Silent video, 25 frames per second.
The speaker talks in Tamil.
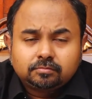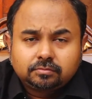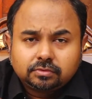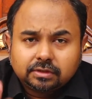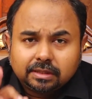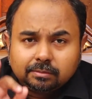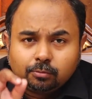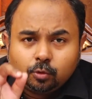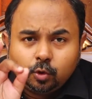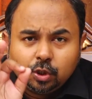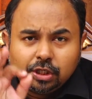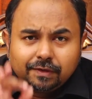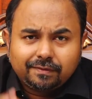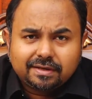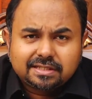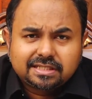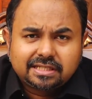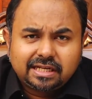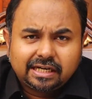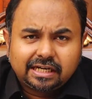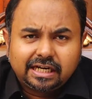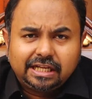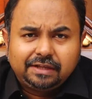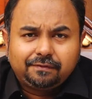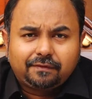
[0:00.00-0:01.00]
இந்த மூணு
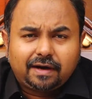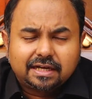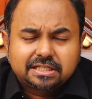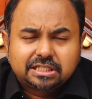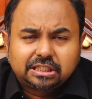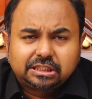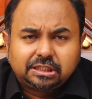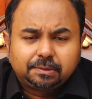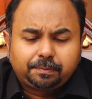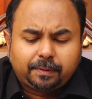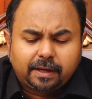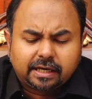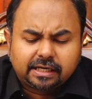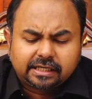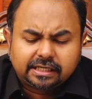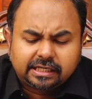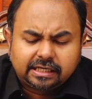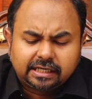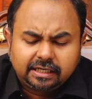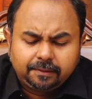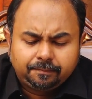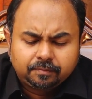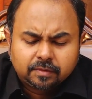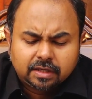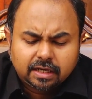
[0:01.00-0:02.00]
வசனங்களையும் வாசித்து
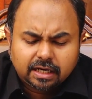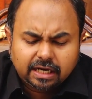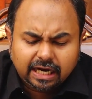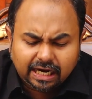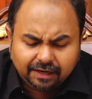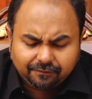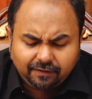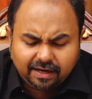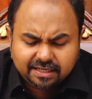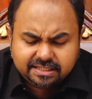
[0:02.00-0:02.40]
பாருங்கள் நான்